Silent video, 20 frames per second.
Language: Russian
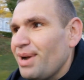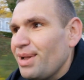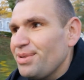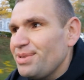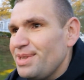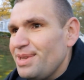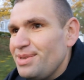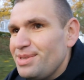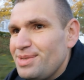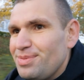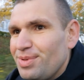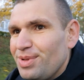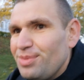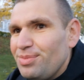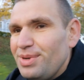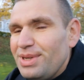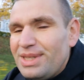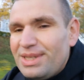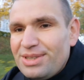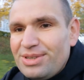Пару дней тепло
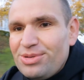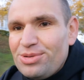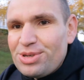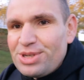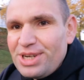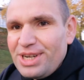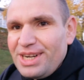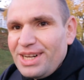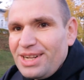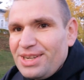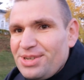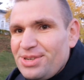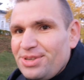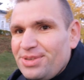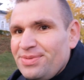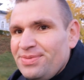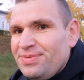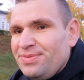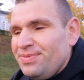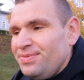было, уже хорошо.
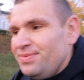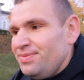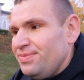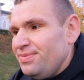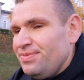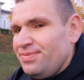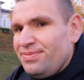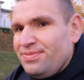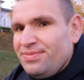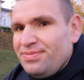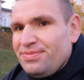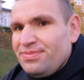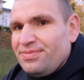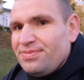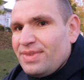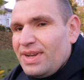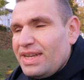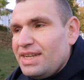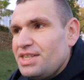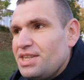
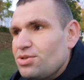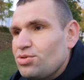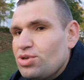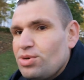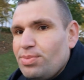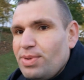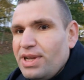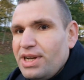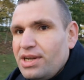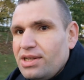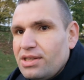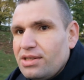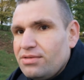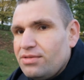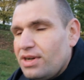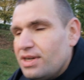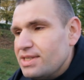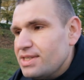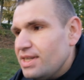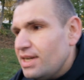А я сейчас уже приехал на
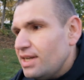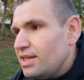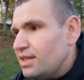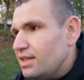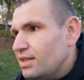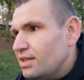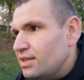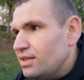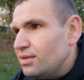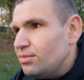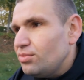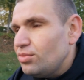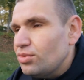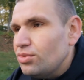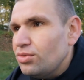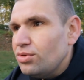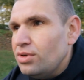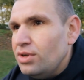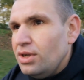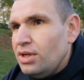вокзал и
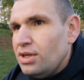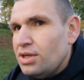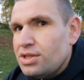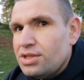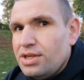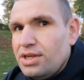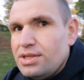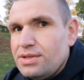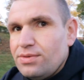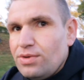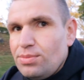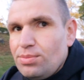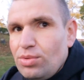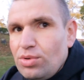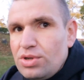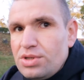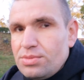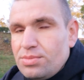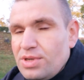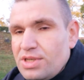буду ждать свой
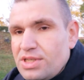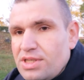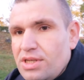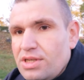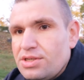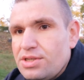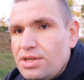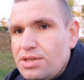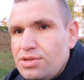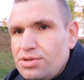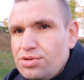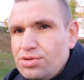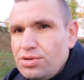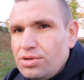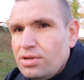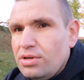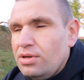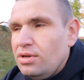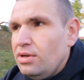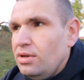поезд. Мне осталось ждать
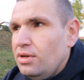еще